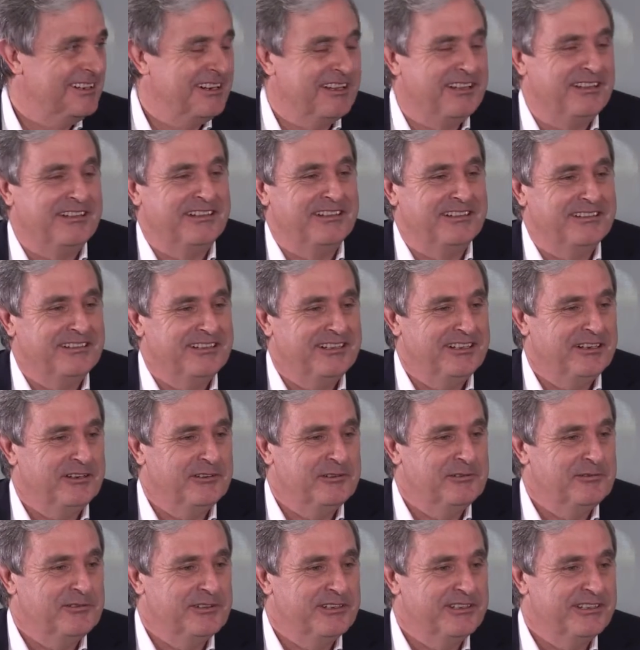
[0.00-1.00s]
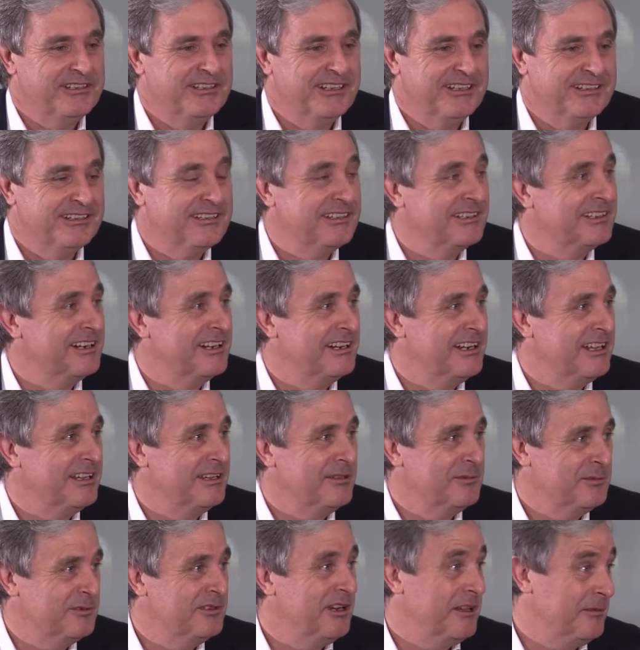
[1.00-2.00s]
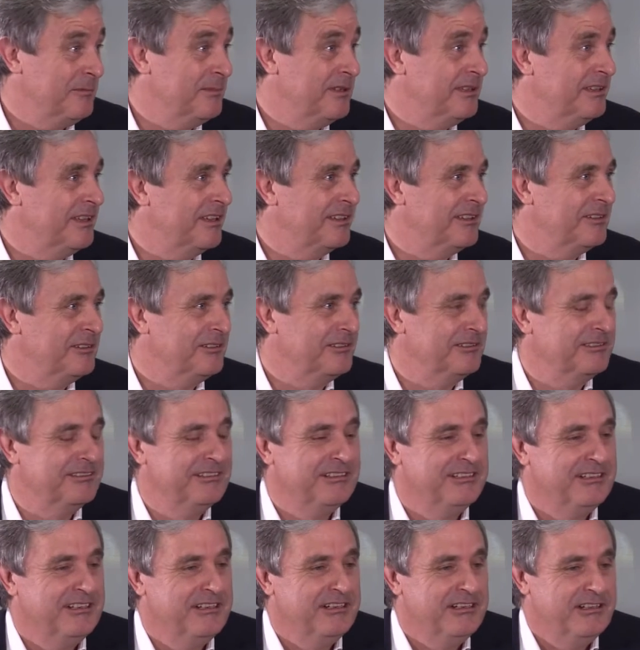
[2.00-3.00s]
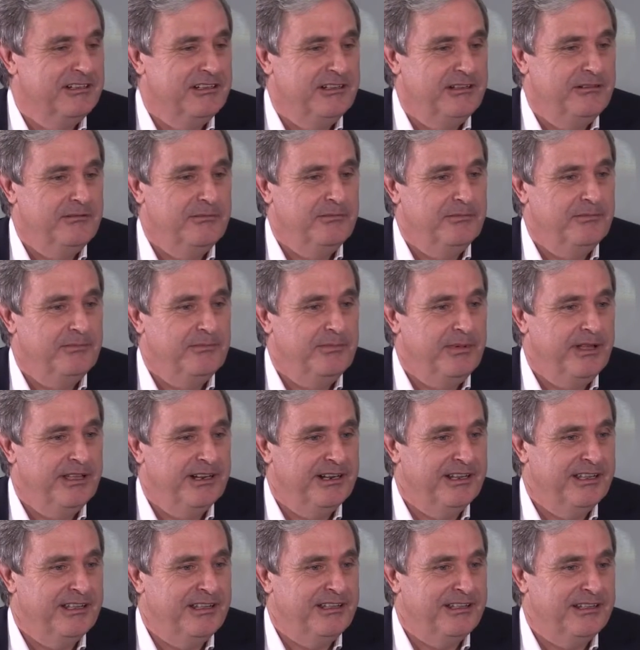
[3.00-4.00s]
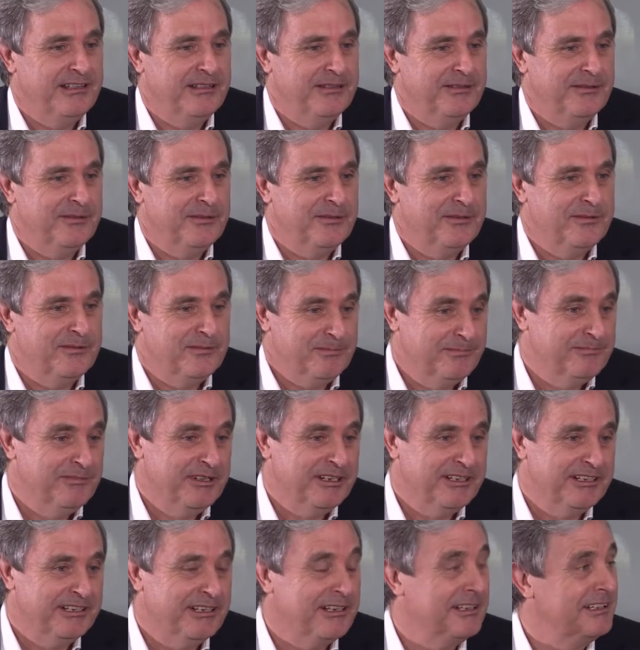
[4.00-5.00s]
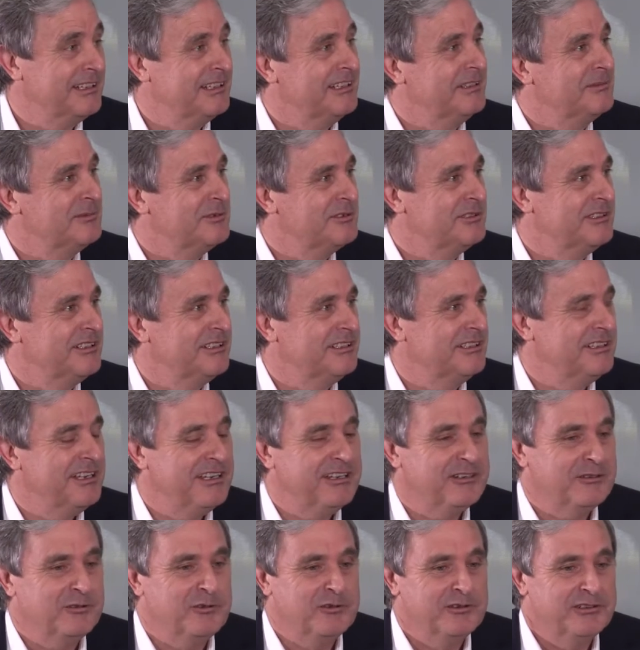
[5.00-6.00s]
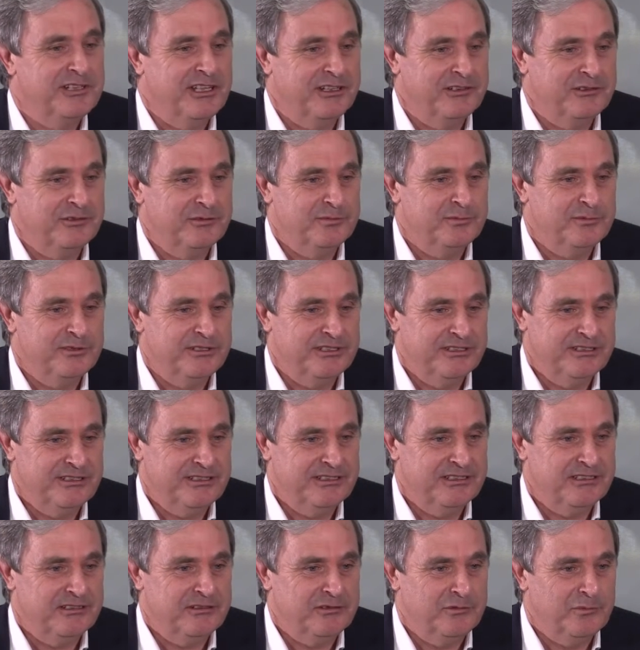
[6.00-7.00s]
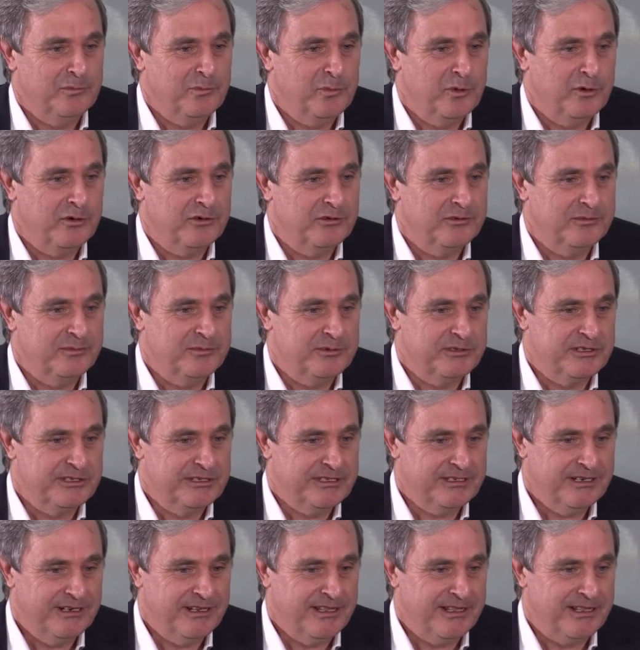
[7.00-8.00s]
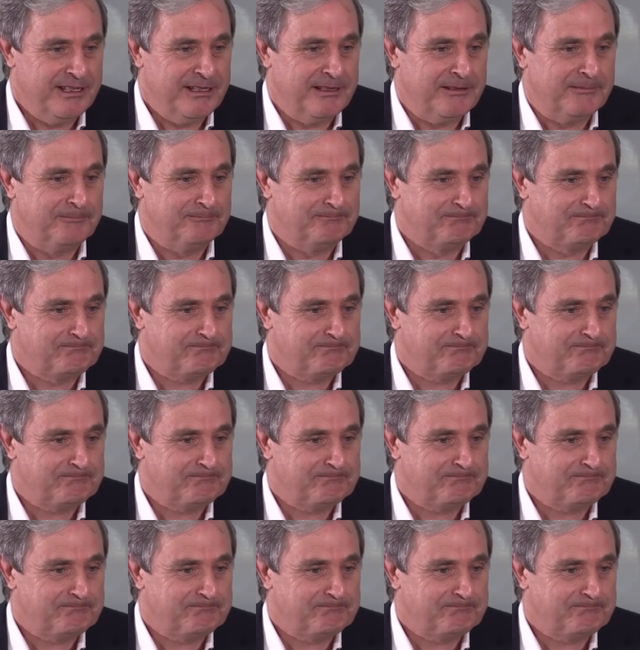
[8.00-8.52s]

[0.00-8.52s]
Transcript: a la, Universidad de Granada pues, la invitación para venir aquí pues, a, contaros pues, eh, un poco pues, la,